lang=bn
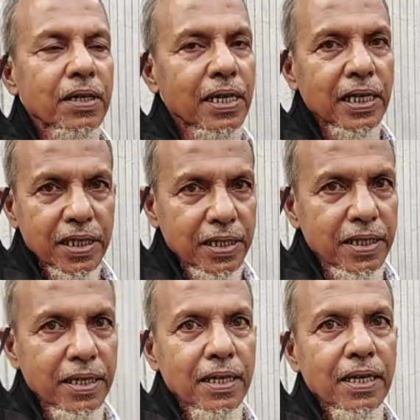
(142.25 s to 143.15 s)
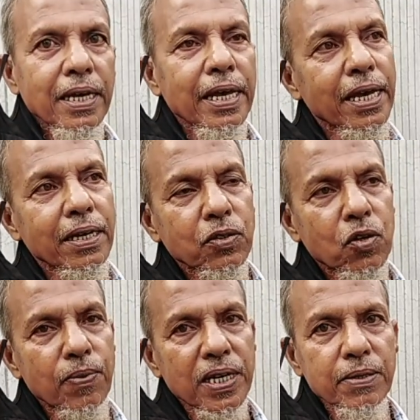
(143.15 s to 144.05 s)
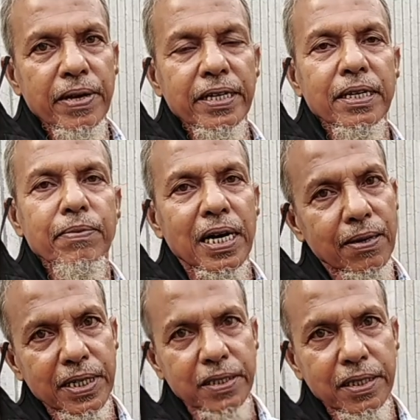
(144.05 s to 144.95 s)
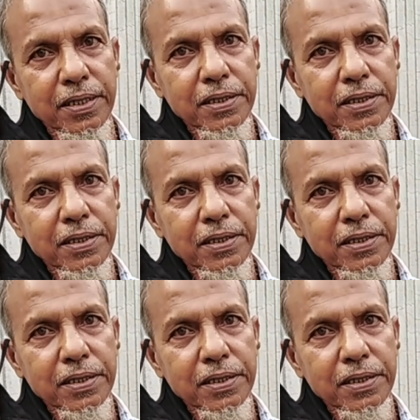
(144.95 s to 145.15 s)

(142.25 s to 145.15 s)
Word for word: কাচারিতে কোপারেটিভ ব্যাংকের ভাড়া বাড়িতে